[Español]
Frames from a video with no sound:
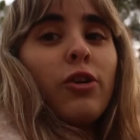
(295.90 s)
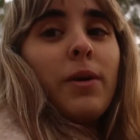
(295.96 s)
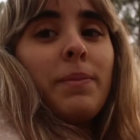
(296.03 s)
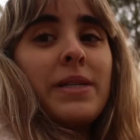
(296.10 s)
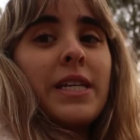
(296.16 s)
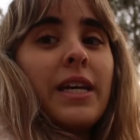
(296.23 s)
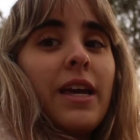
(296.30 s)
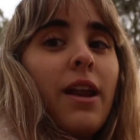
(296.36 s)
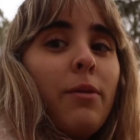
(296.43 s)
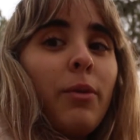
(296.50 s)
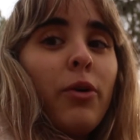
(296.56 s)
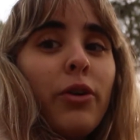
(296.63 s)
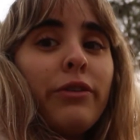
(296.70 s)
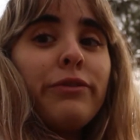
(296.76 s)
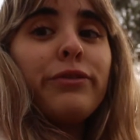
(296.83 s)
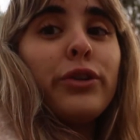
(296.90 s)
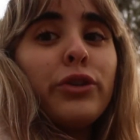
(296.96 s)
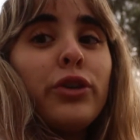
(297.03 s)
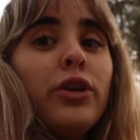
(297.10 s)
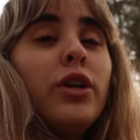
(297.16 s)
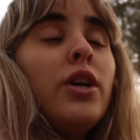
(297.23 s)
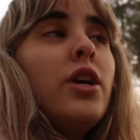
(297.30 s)
lo que pasa es que a lo mejor en
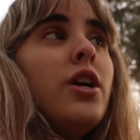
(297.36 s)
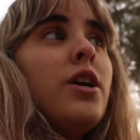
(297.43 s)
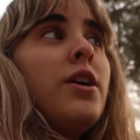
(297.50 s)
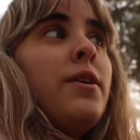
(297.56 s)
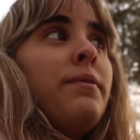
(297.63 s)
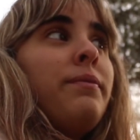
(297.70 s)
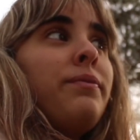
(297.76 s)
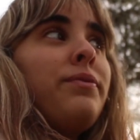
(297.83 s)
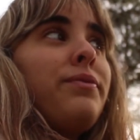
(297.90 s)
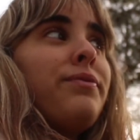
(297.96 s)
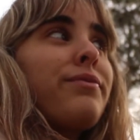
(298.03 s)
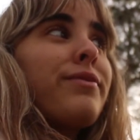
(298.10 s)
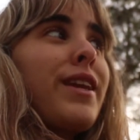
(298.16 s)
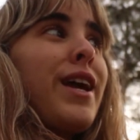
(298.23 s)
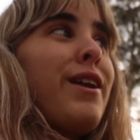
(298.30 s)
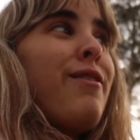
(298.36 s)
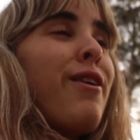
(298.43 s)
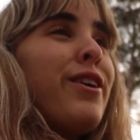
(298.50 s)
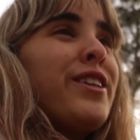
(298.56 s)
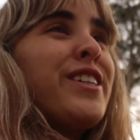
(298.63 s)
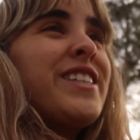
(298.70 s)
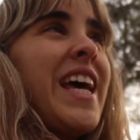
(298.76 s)
foto
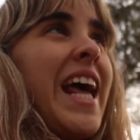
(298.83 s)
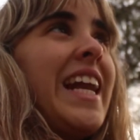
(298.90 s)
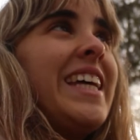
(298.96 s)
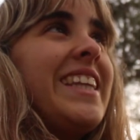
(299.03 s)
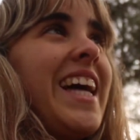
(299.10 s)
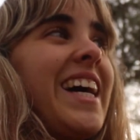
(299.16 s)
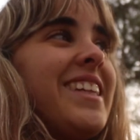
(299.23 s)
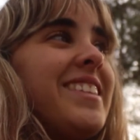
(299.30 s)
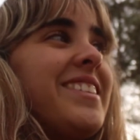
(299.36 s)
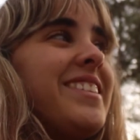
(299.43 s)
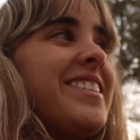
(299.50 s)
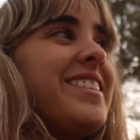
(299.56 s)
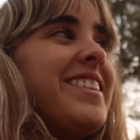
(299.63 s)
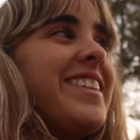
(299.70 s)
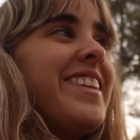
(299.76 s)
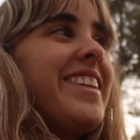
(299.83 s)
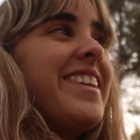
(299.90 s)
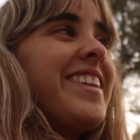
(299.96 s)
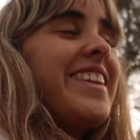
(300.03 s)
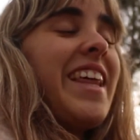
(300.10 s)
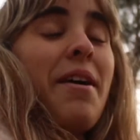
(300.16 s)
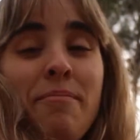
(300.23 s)
luego no sale tan,
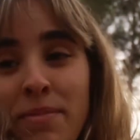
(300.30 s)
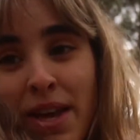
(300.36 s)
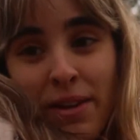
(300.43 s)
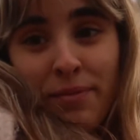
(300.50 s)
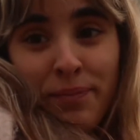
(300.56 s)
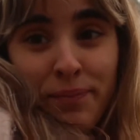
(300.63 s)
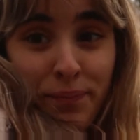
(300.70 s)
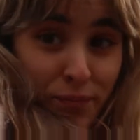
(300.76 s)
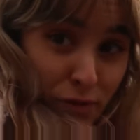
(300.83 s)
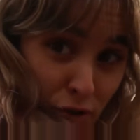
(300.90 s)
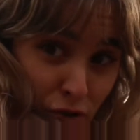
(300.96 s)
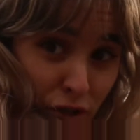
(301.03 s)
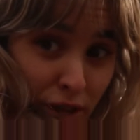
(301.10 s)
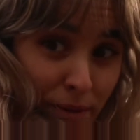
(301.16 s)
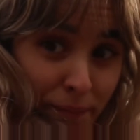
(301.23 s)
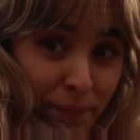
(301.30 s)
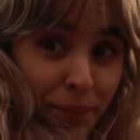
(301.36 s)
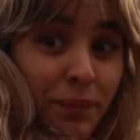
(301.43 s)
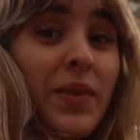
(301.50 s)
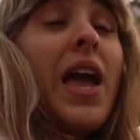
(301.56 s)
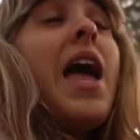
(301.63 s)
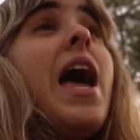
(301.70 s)
tan bien, no sé.
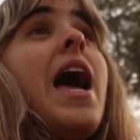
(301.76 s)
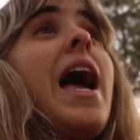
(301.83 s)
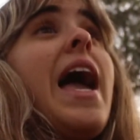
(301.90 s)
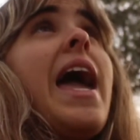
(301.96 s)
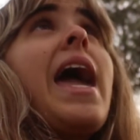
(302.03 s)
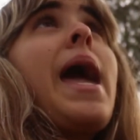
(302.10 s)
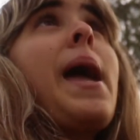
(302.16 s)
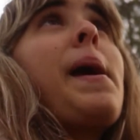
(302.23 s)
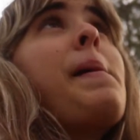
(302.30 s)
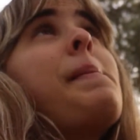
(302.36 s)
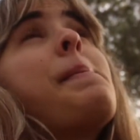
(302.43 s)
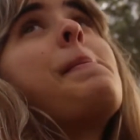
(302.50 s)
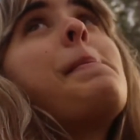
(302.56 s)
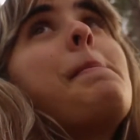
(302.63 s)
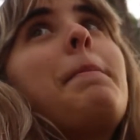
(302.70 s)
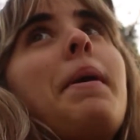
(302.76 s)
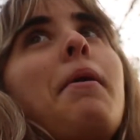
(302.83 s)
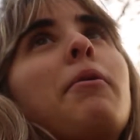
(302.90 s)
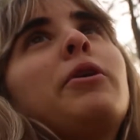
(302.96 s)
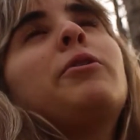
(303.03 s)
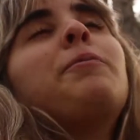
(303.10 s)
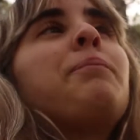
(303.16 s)
Em, pero
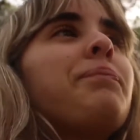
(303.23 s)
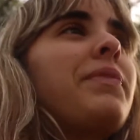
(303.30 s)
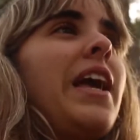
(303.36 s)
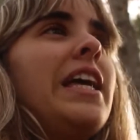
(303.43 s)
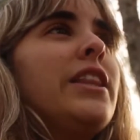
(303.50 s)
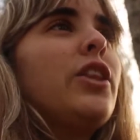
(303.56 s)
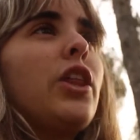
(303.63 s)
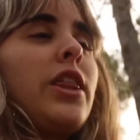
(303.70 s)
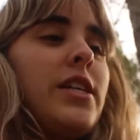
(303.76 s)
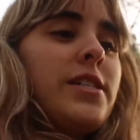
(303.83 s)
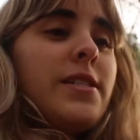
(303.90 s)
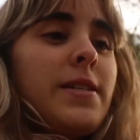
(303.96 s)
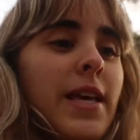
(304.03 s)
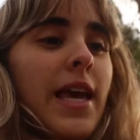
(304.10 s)
bueno, entonces